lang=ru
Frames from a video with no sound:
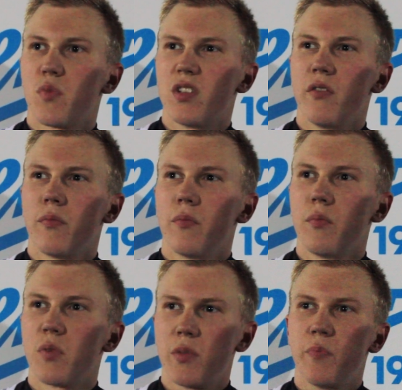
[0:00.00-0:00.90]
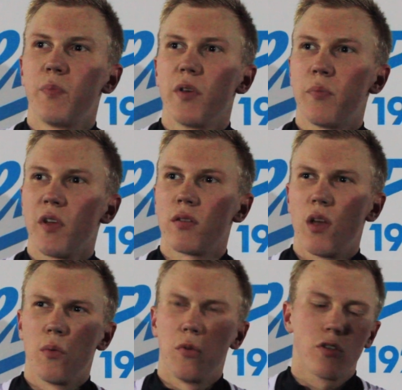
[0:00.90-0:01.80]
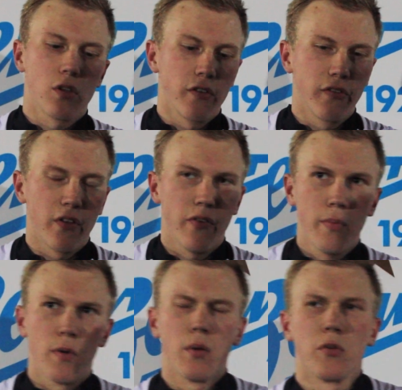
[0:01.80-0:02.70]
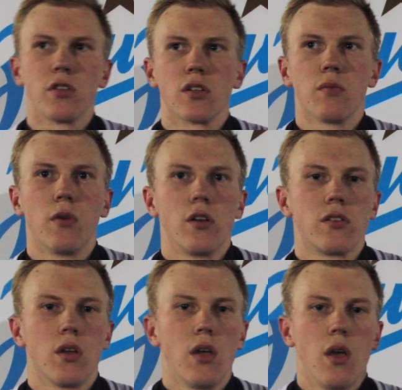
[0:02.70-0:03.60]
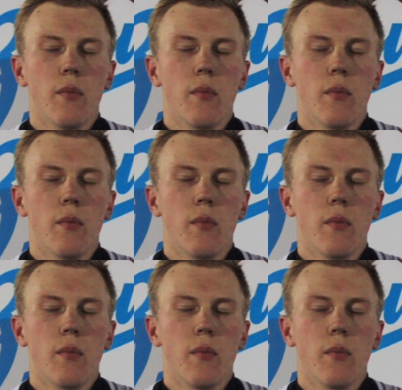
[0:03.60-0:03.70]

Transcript: После, после первого тайма был счет 2-2, по-моему, если не ошибаюсь.